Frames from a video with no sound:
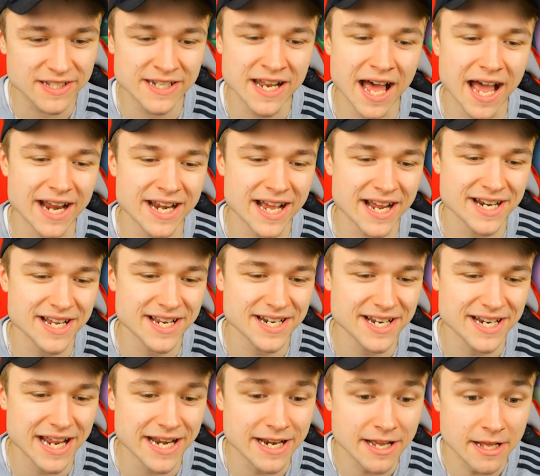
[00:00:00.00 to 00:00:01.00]
Nein, nein, nein, nein,
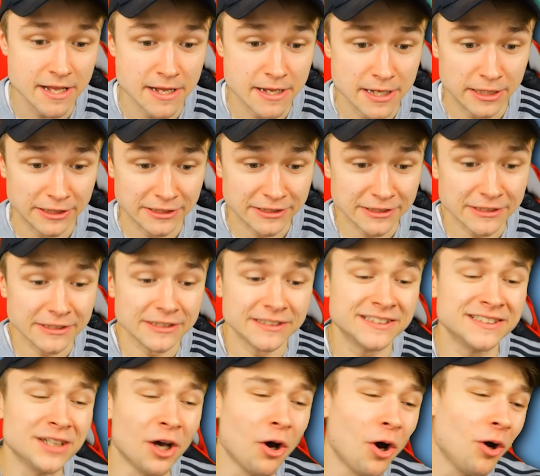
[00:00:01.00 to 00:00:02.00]
nein.
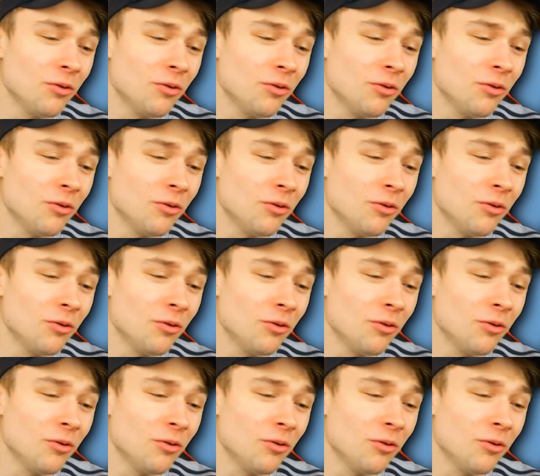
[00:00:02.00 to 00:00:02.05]
No.